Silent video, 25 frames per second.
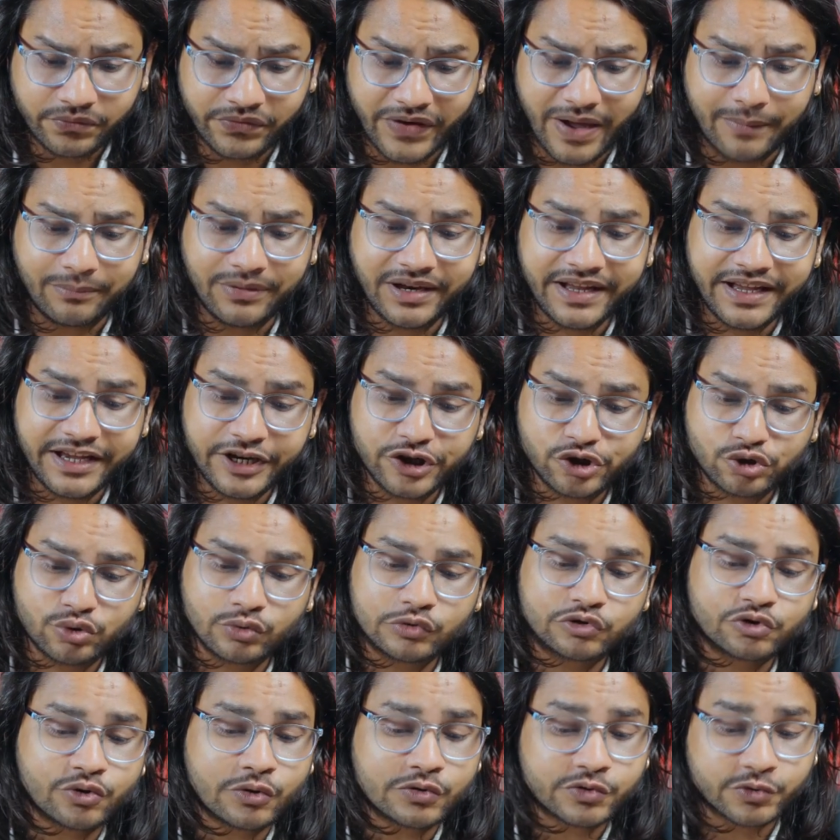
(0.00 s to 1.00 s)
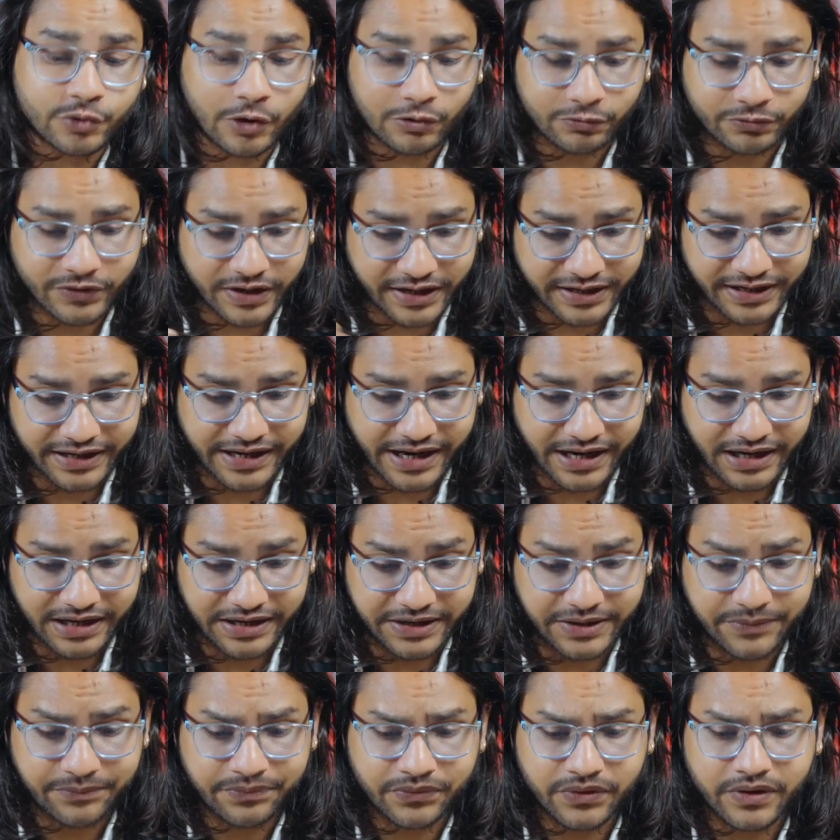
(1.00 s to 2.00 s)
फैमिली इश्यूज को सॉल्व करने के
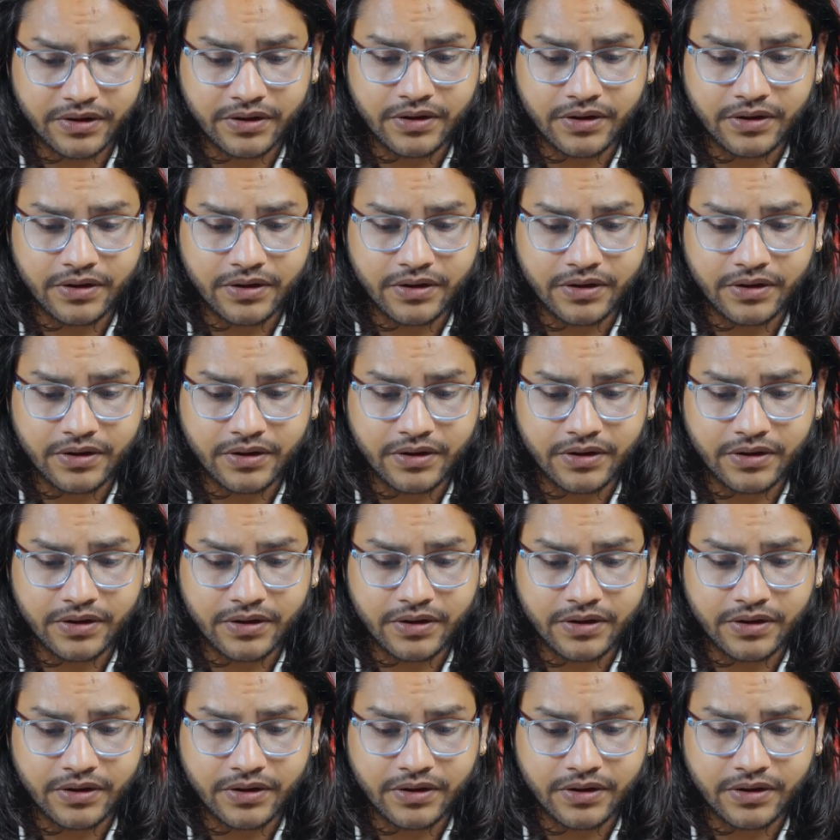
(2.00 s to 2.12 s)
लिए